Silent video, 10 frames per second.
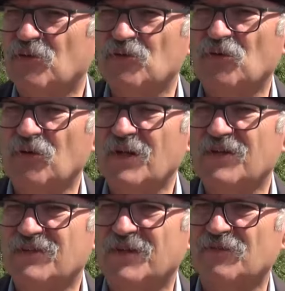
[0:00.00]
koridorlar
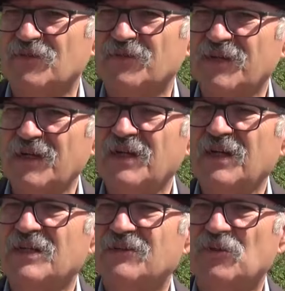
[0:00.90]
etrafında
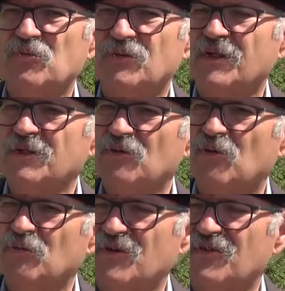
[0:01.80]
tabutların
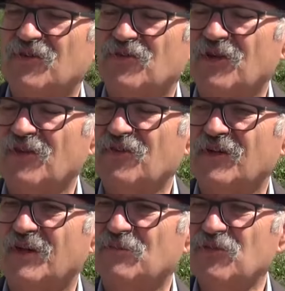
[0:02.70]
konması için
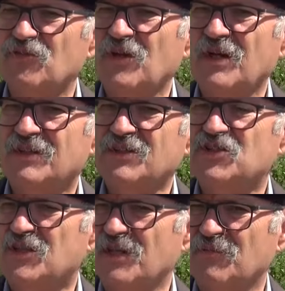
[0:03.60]
hazırlanmış
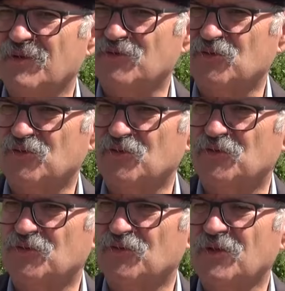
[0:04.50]
nişler
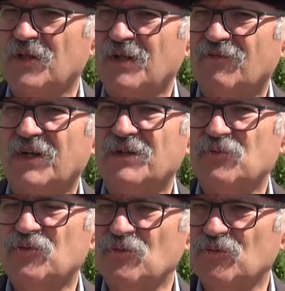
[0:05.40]
mevcuttur. Fakat
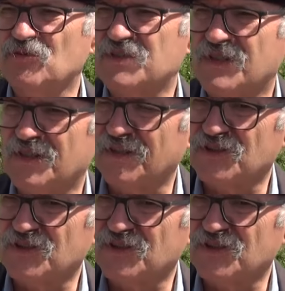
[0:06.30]
bütün bunun işlerin